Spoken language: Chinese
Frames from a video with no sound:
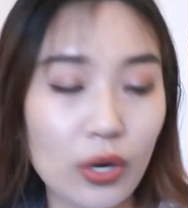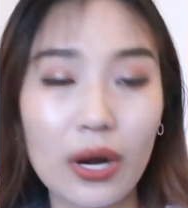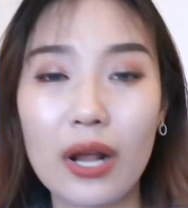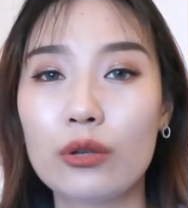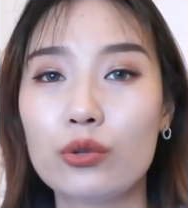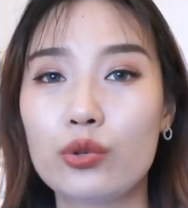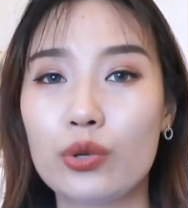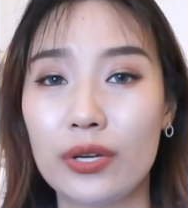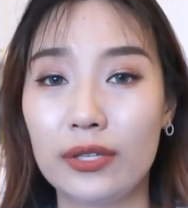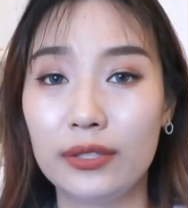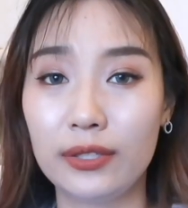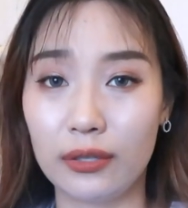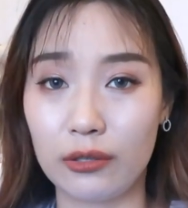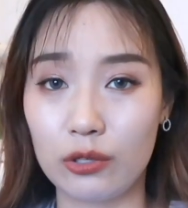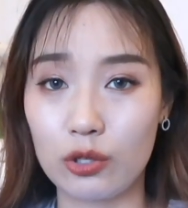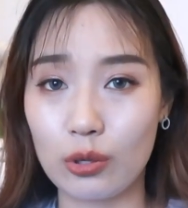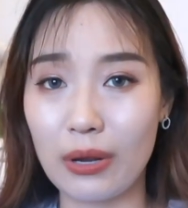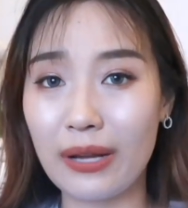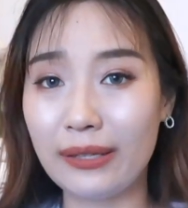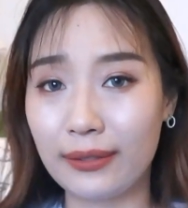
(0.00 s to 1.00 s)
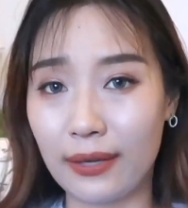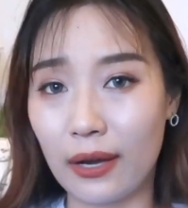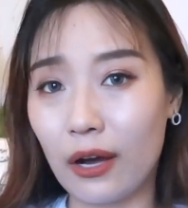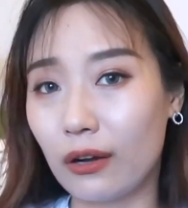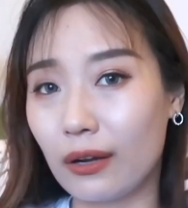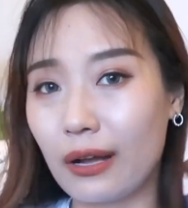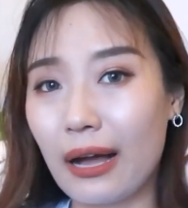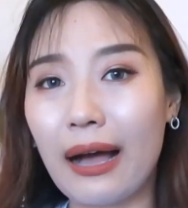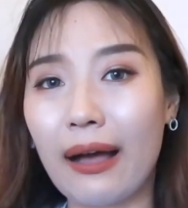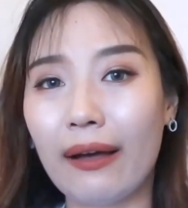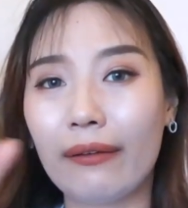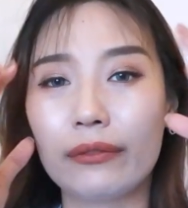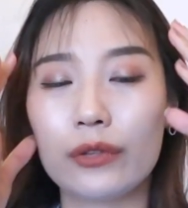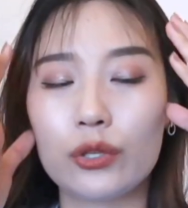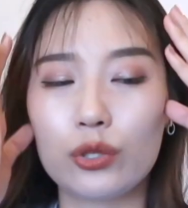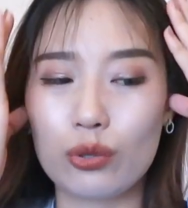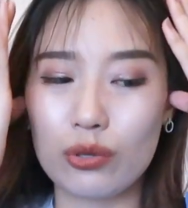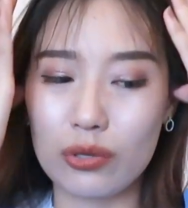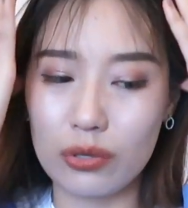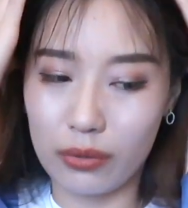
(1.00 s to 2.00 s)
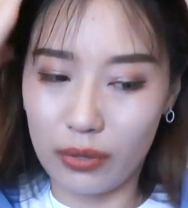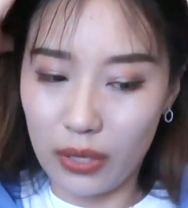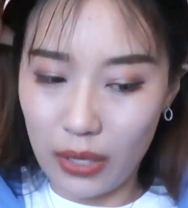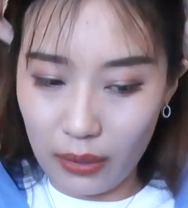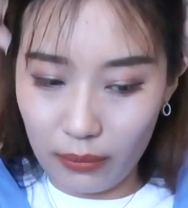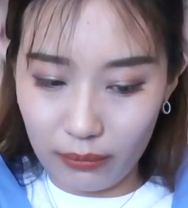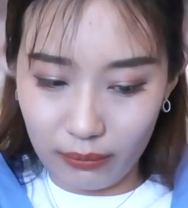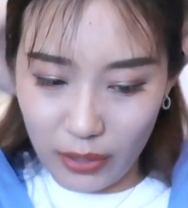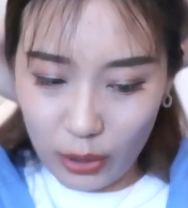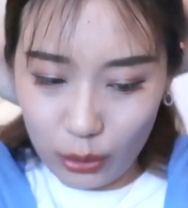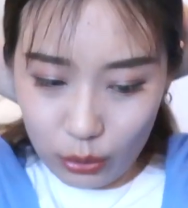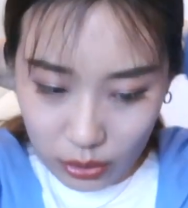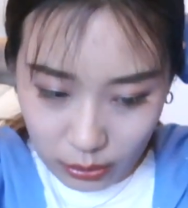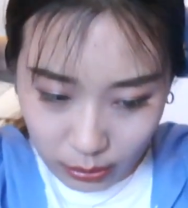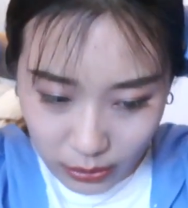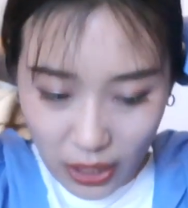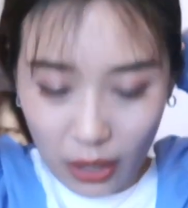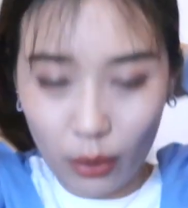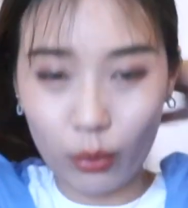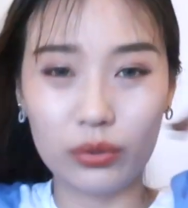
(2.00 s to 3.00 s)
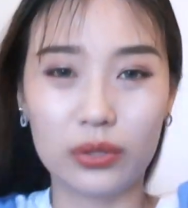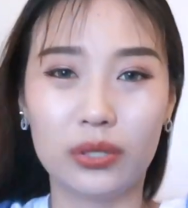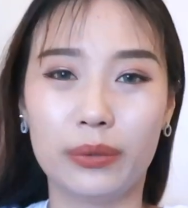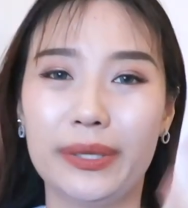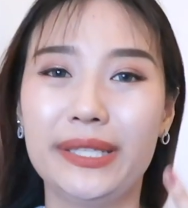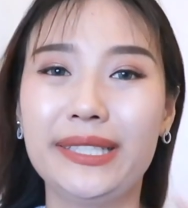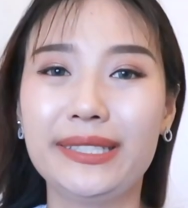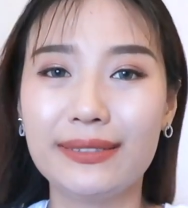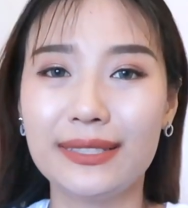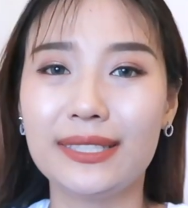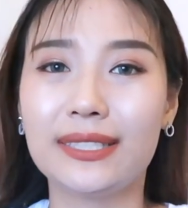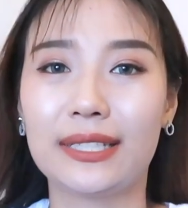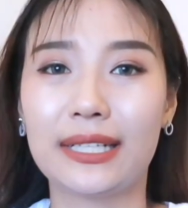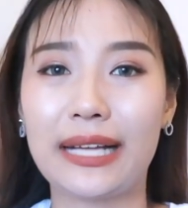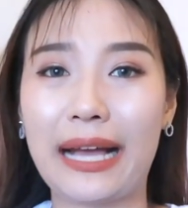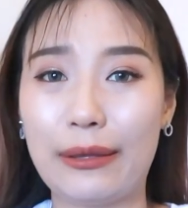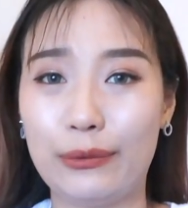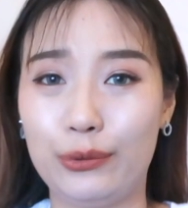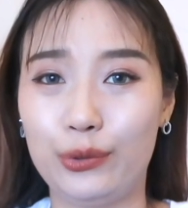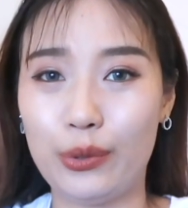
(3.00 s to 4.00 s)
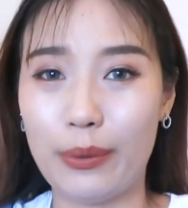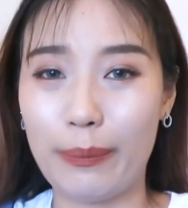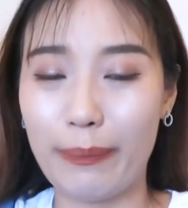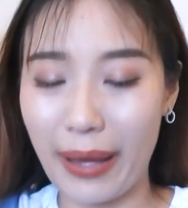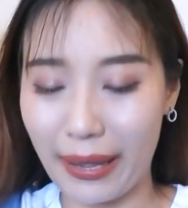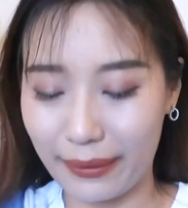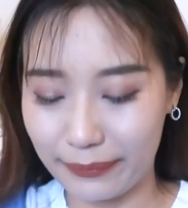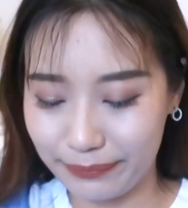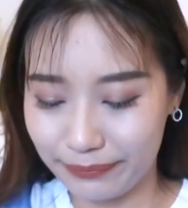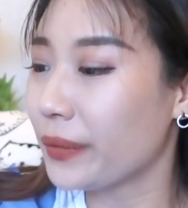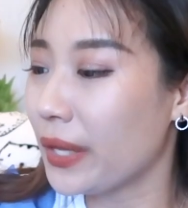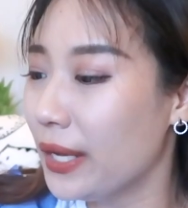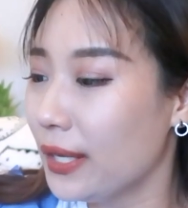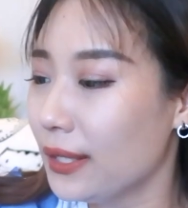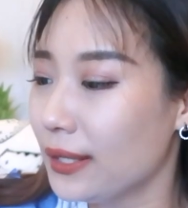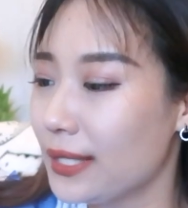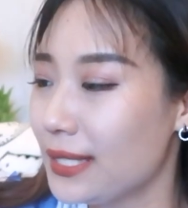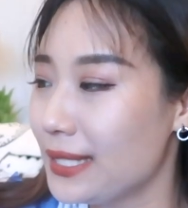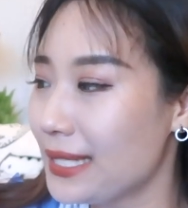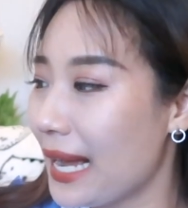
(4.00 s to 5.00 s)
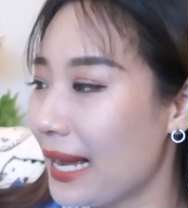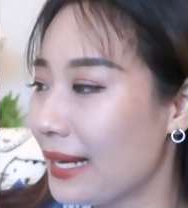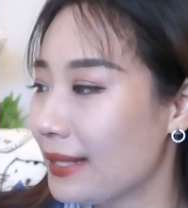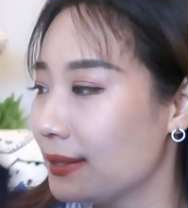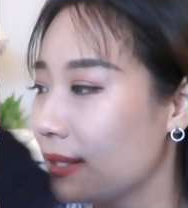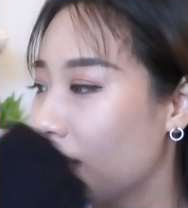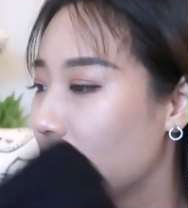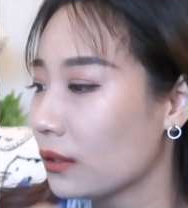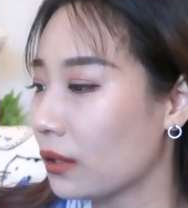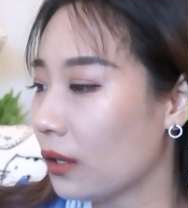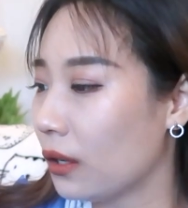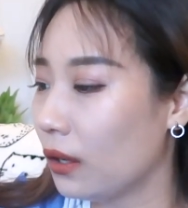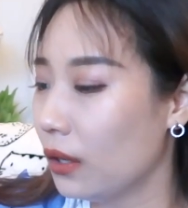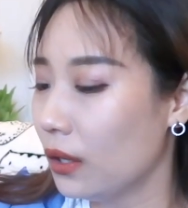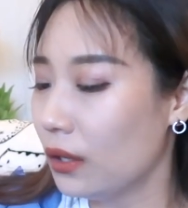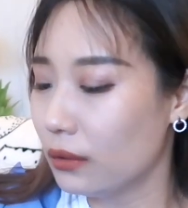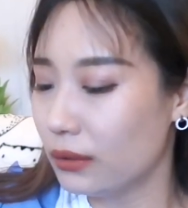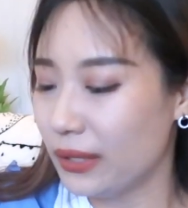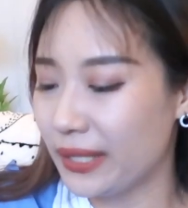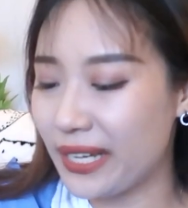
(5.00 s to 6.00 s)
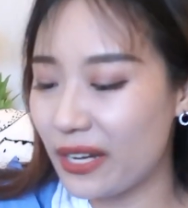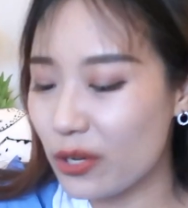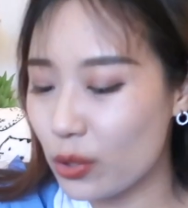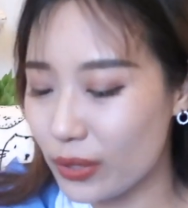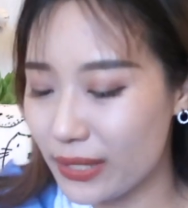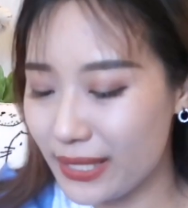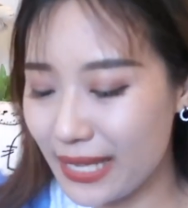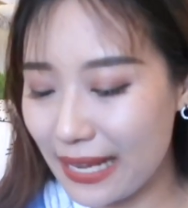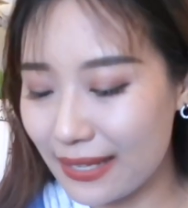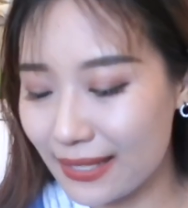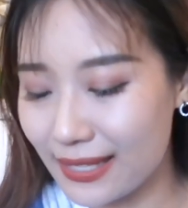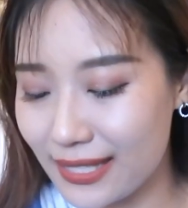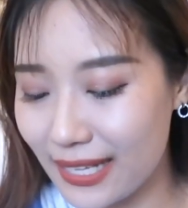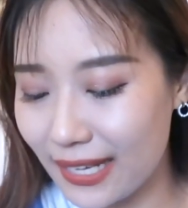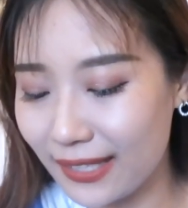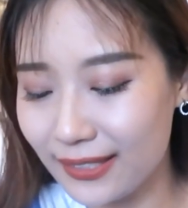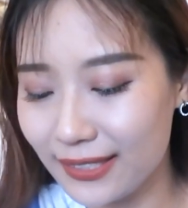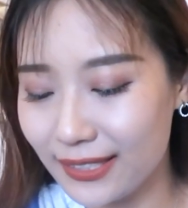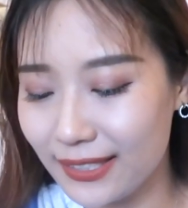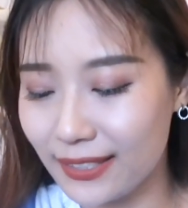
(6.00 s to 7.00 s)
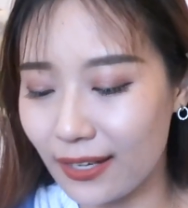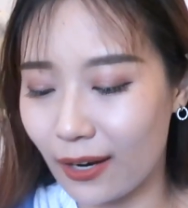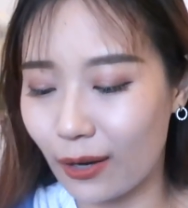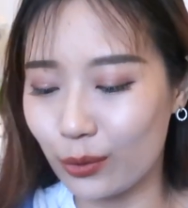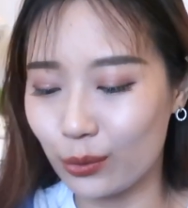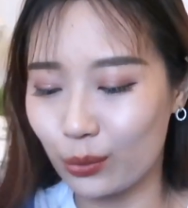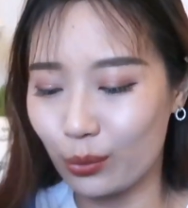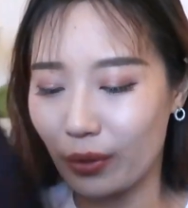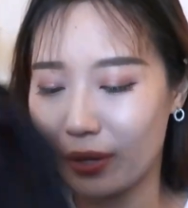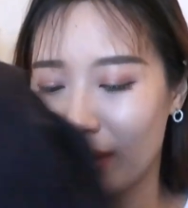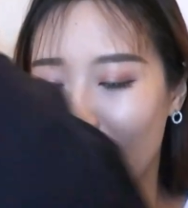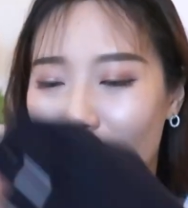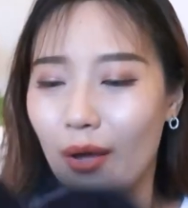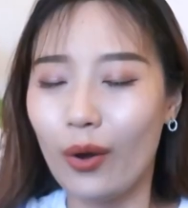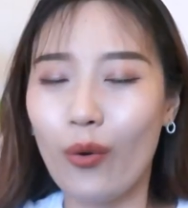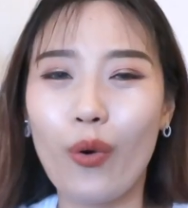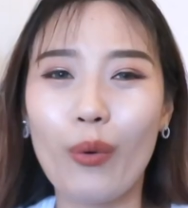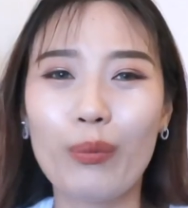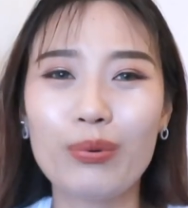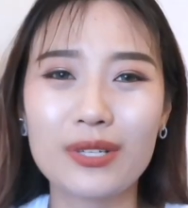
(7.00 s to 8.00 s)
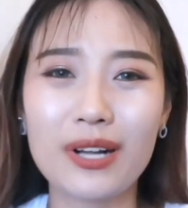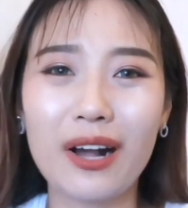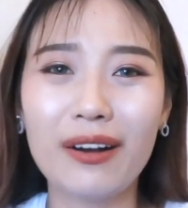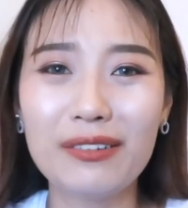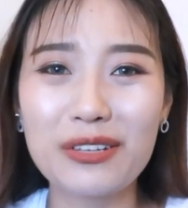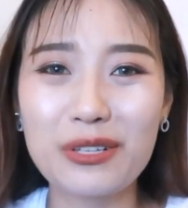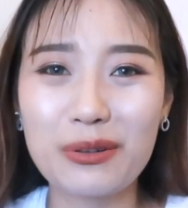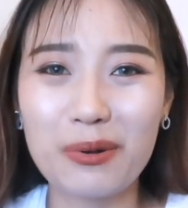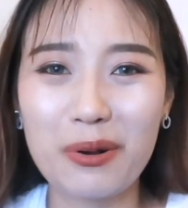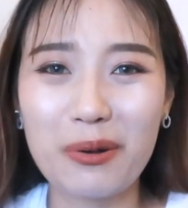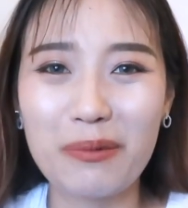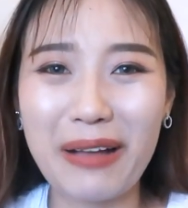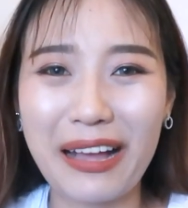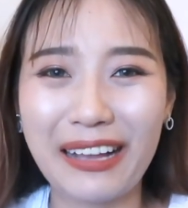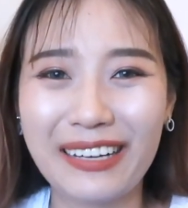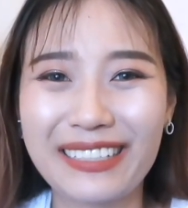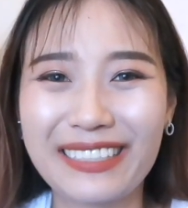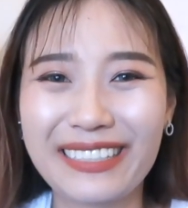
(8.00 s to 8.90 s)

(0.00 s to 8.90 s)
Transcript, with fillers: 穿上去也挺帅、挺好看的，就是没有什么让我特别惊喜的感觉吧。那下一件呢？应该说下三件儿，对，我不知道为什么我买了